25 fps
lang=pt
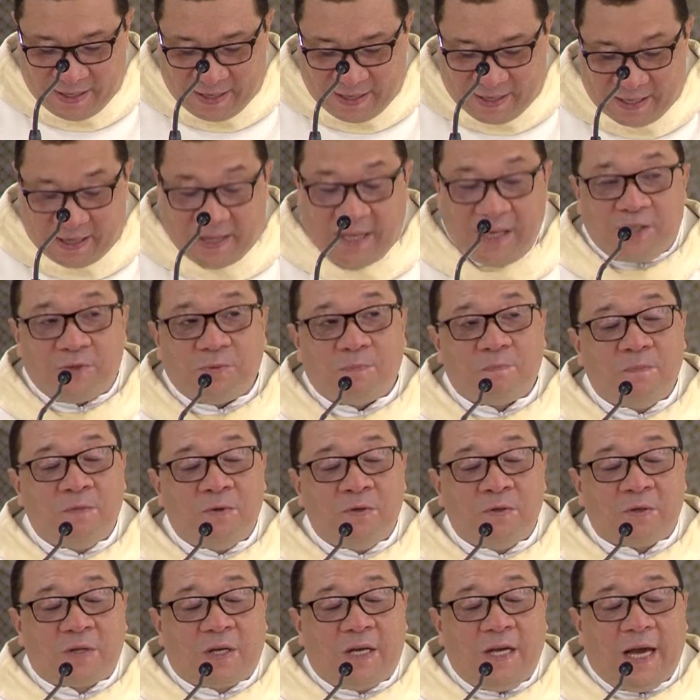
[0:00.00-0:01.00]
que,
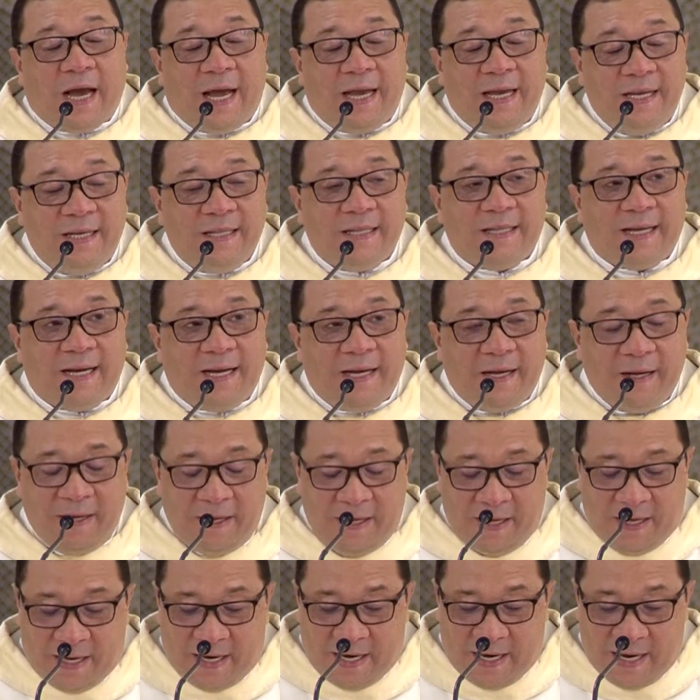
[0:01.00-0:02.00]
que ainda
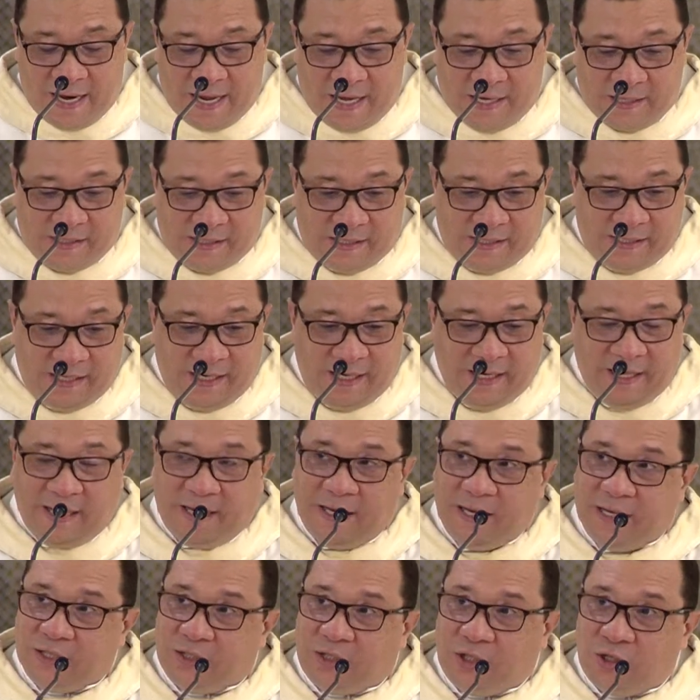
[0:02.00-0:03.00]

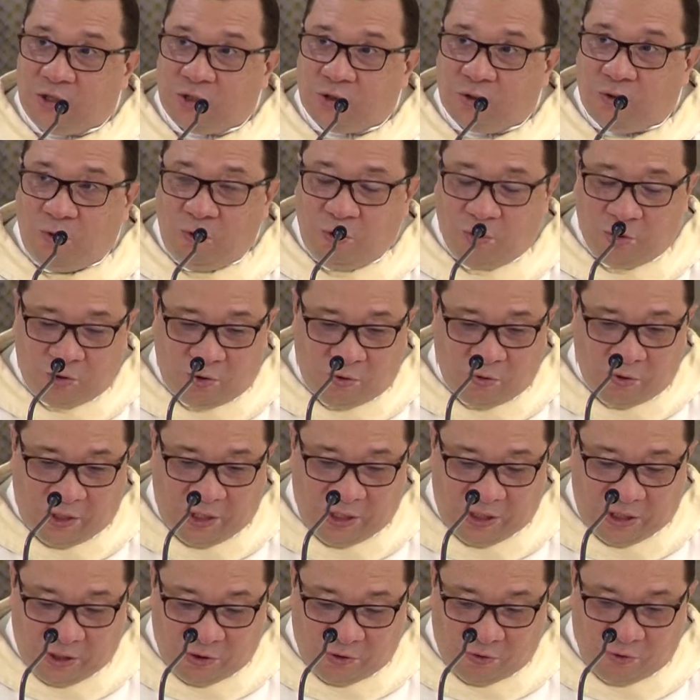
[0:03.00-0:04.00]
nesse discurso
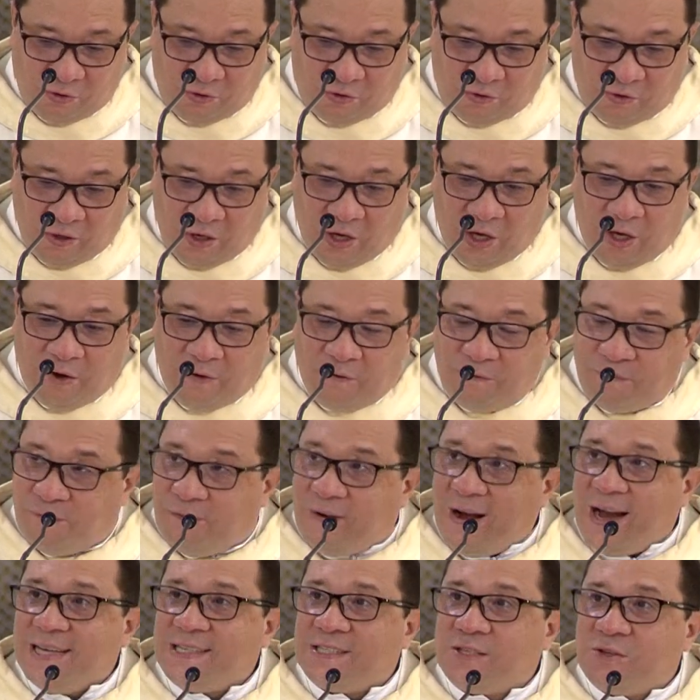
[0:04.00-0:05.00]
que Jesus
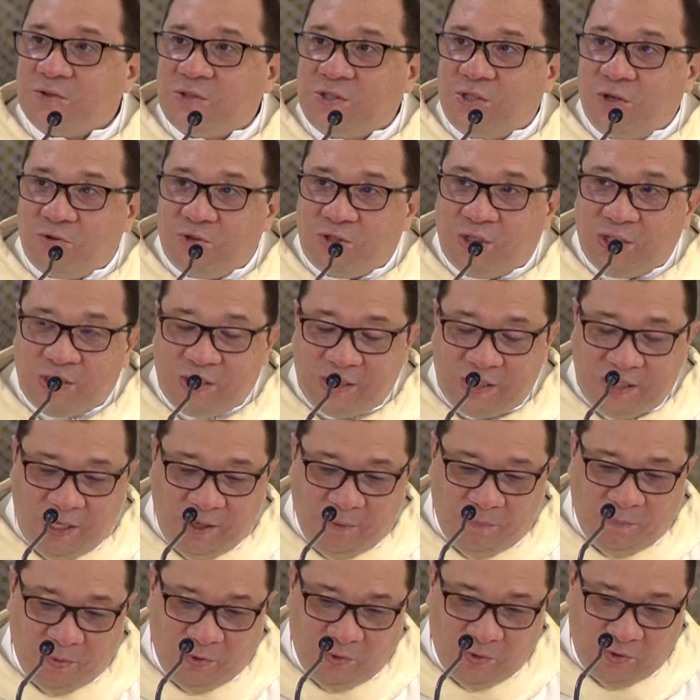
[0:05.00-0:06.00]
faz aos seus
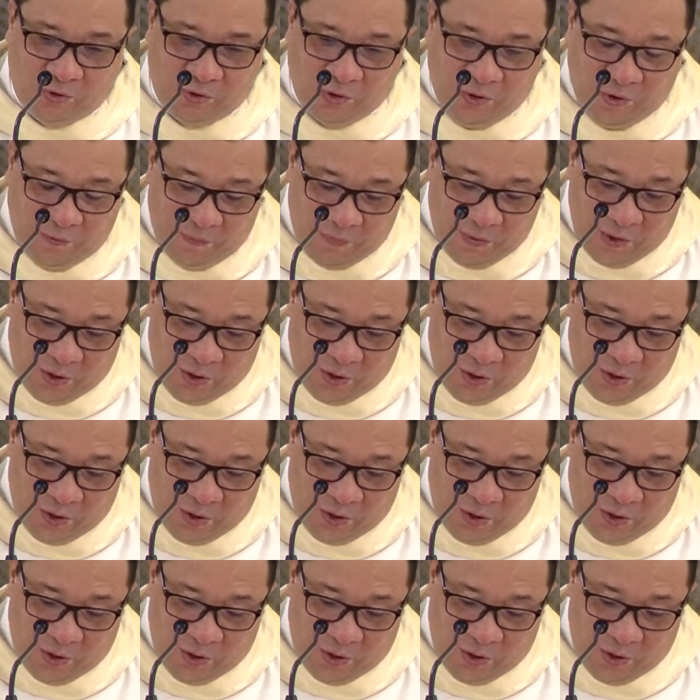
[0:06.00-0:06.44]
discípulos